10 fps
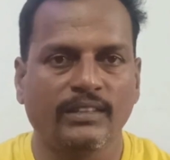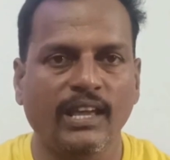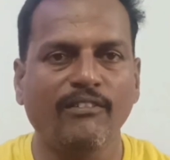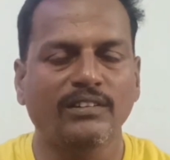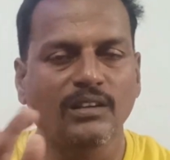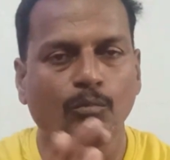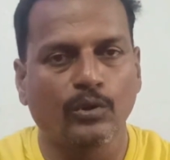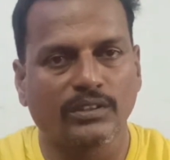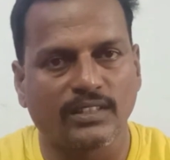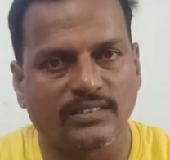தேவர்
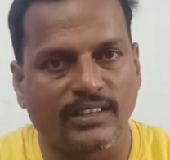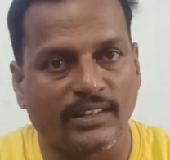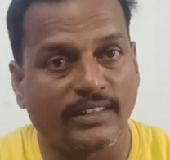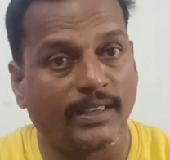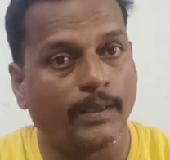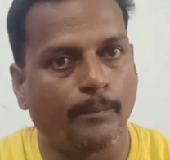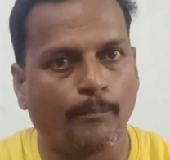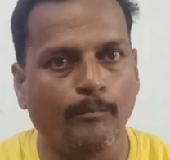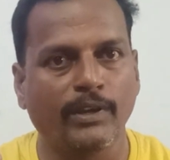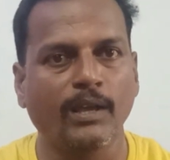சமூகத்தை சேர்ந்த
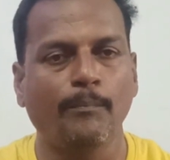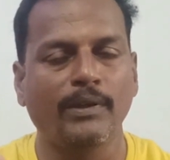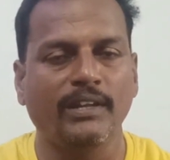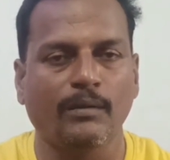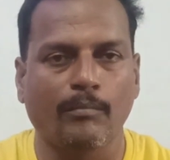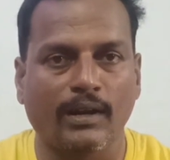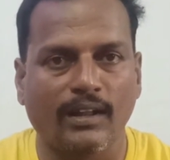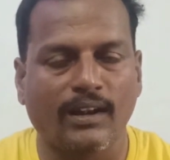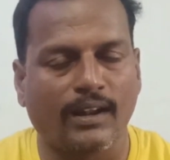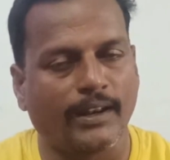மிகப்பெரிய
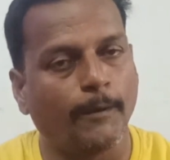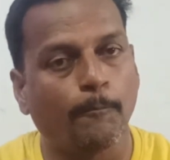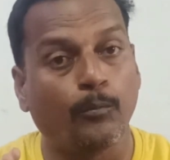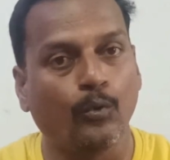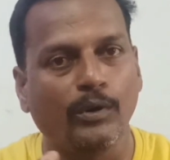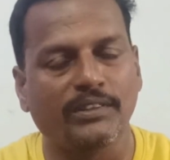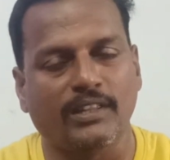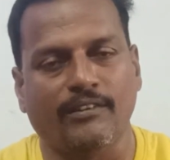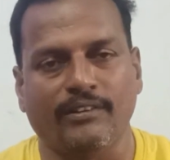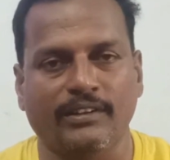மன்னரான
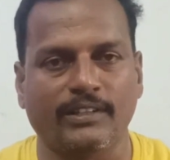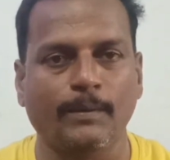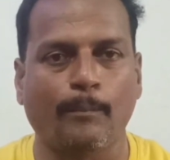பூலித்தேவனுக்கு